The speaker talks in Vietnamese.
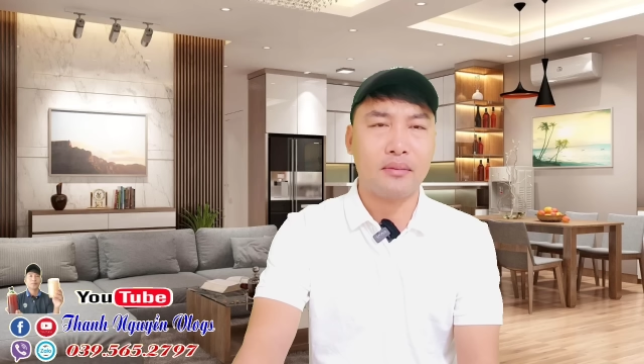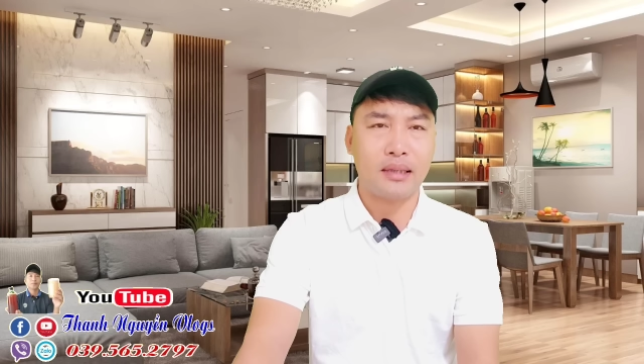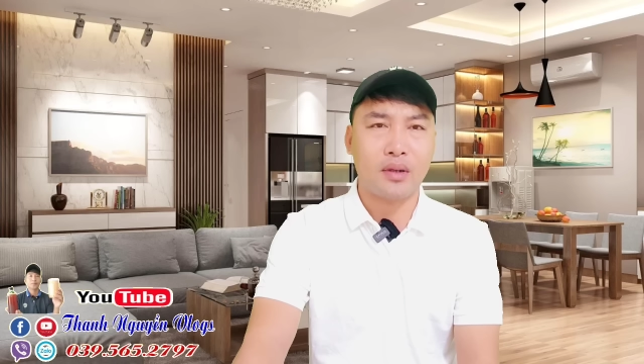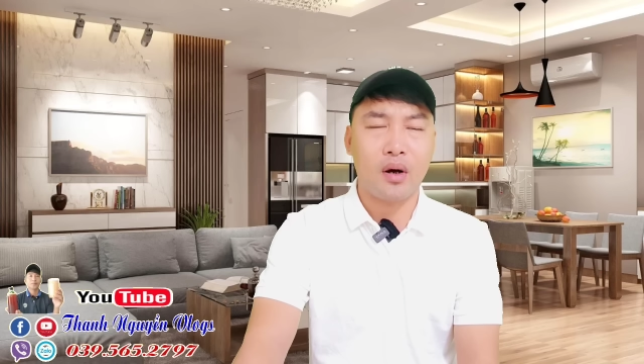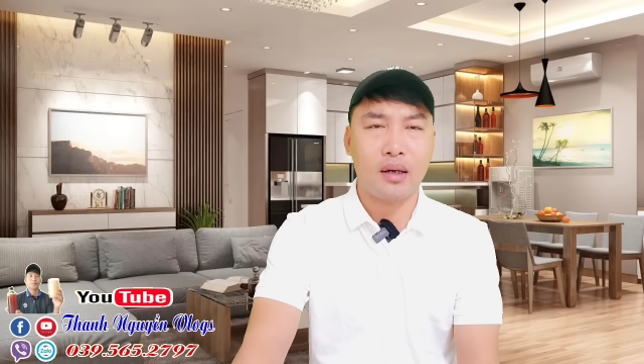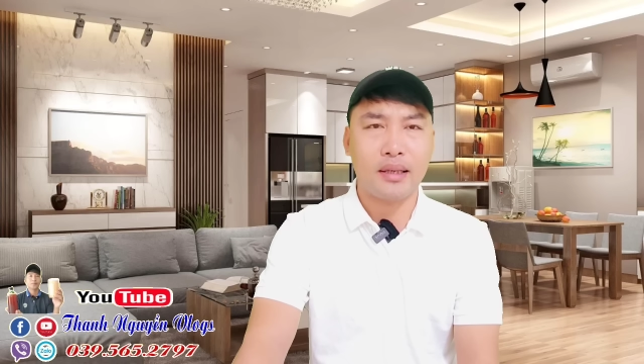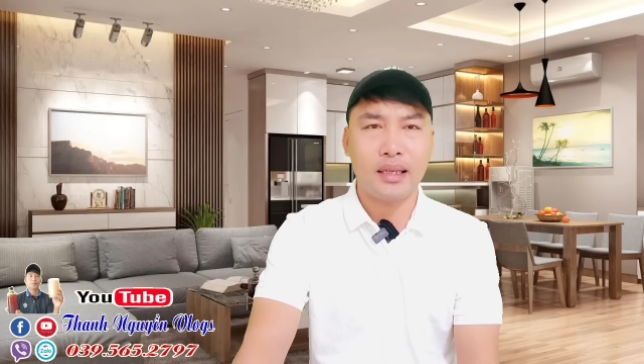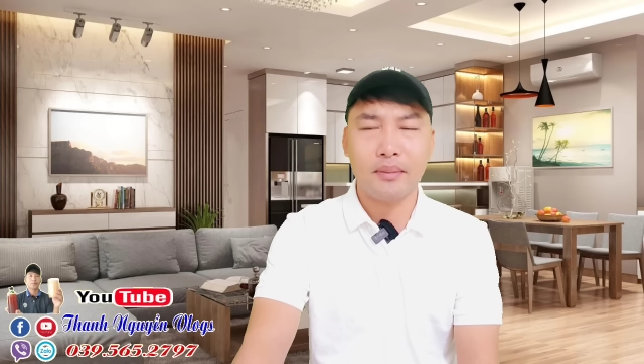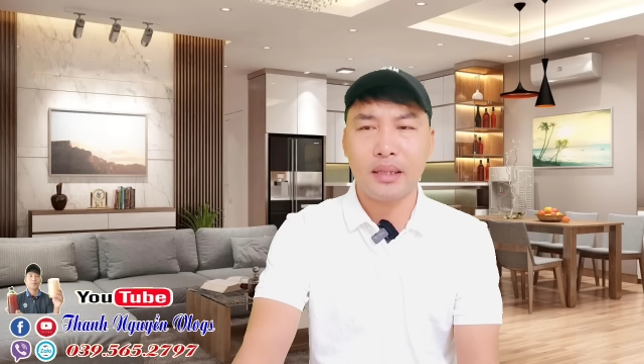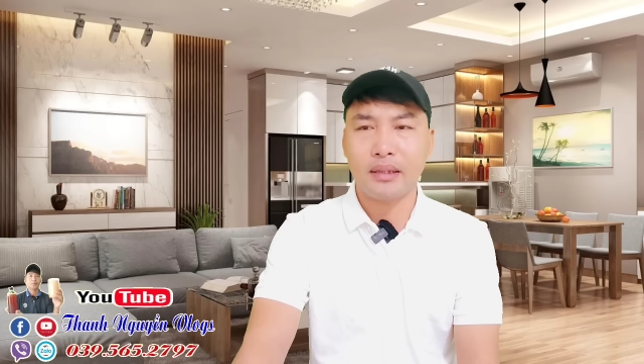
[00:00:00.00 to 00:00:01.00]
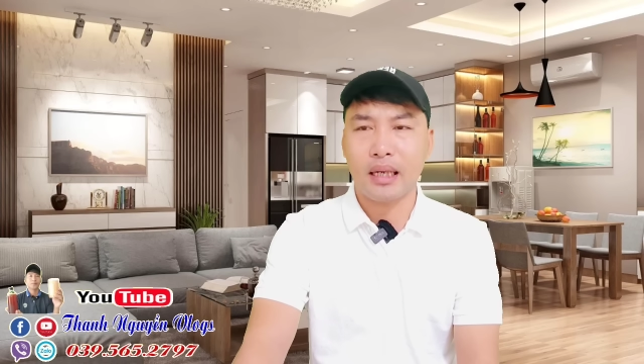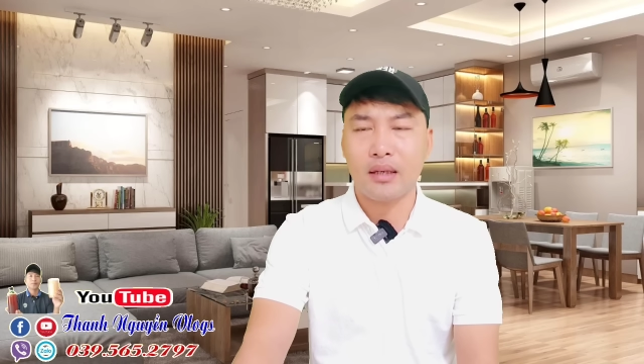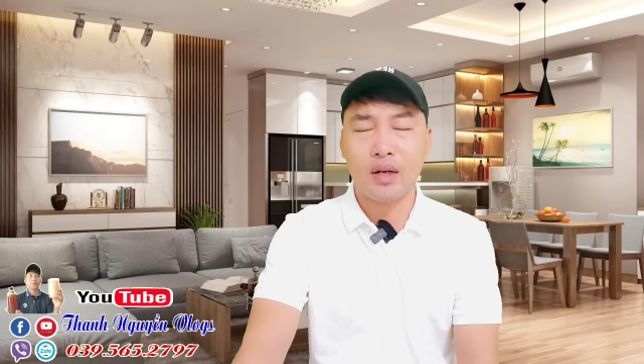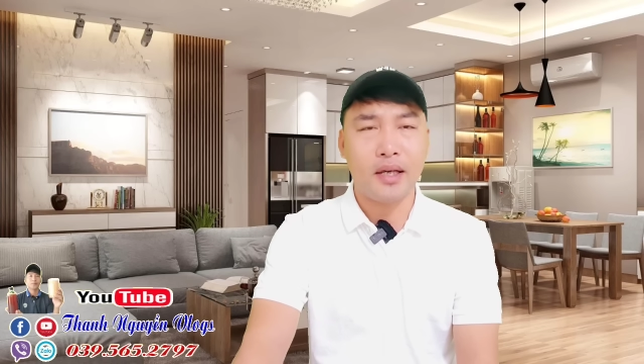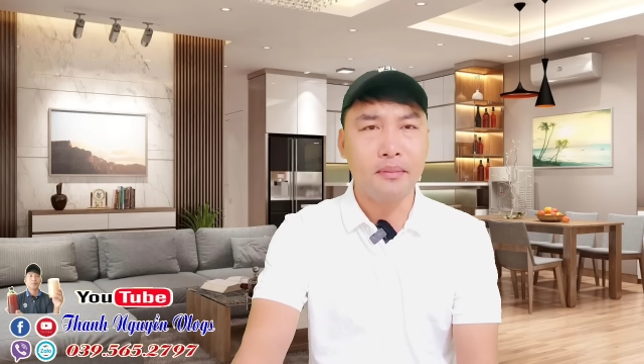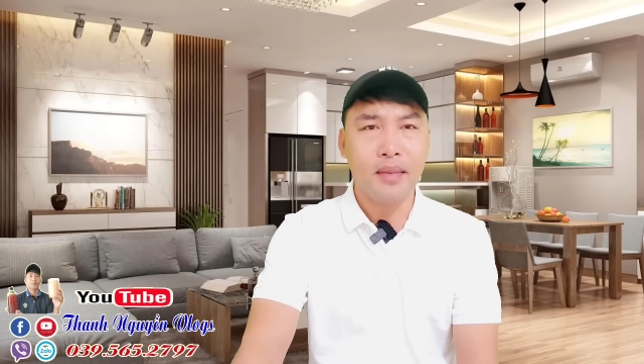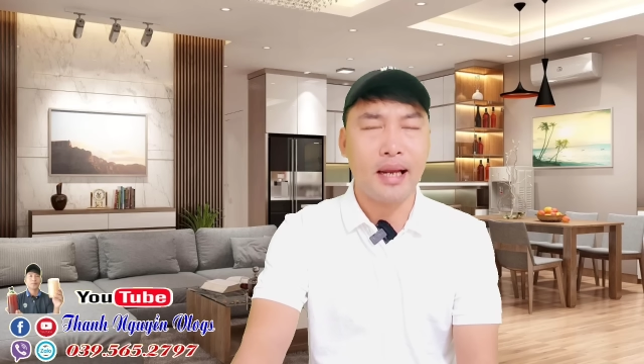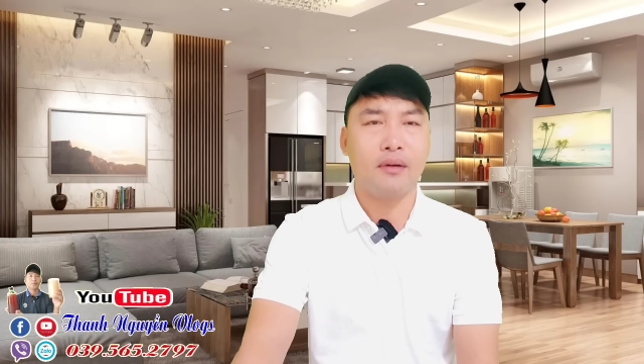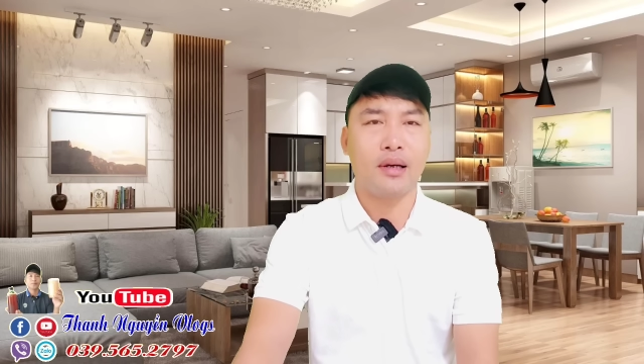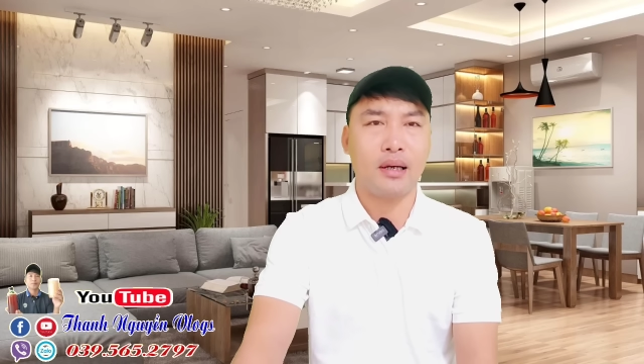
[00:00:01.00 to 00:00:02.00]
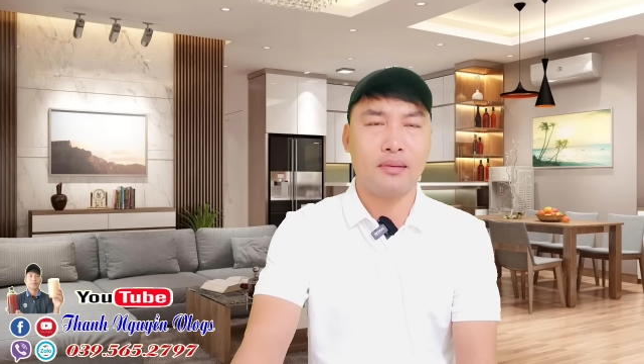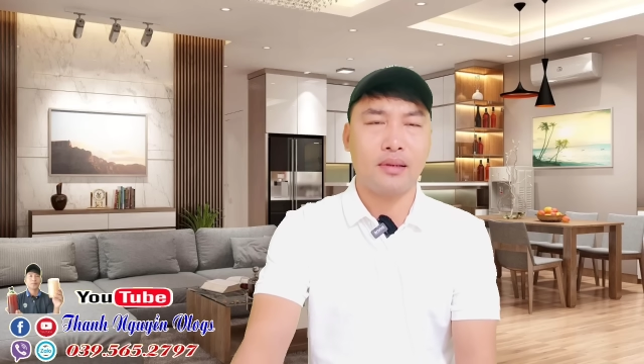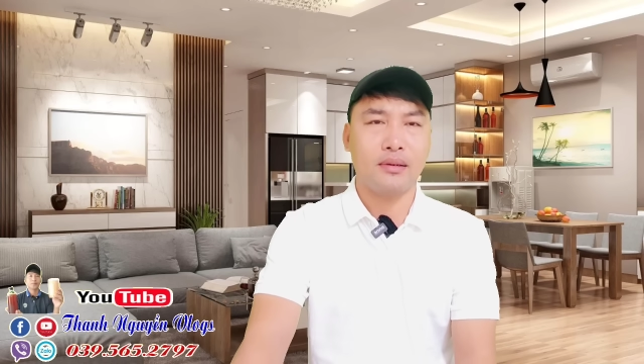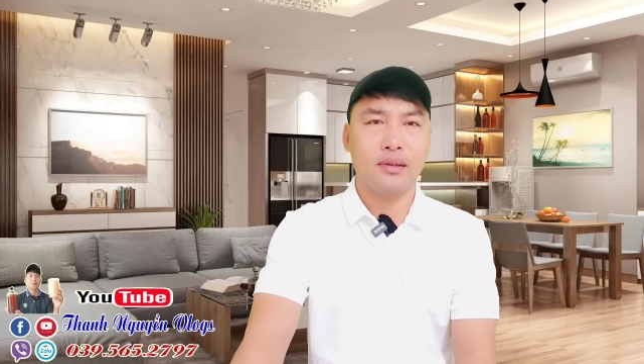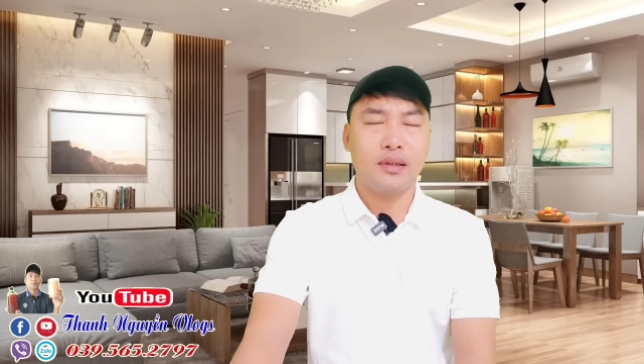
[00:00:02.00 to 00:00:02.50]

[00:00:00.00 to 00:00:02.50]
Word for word: mà toàn là những cái bệnh tật gọi là hiểm nghèo phải không à